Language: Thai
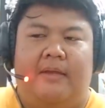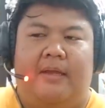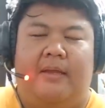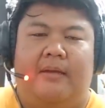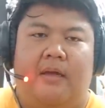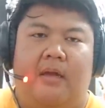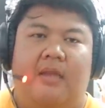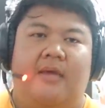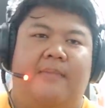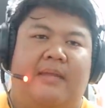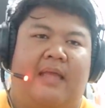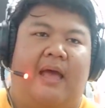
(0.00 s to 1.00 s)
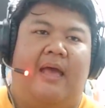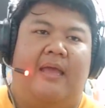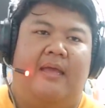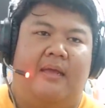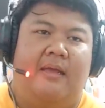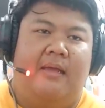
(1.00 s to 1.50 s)
นะก็เลยไม่ตาย
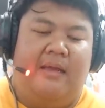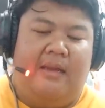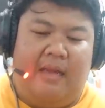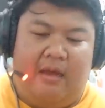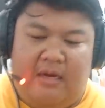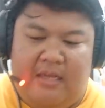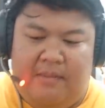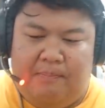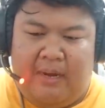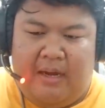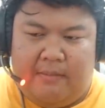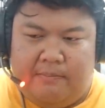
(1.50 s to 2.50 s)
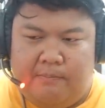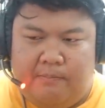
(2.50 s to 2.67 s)
แล้วก็รีบเปิด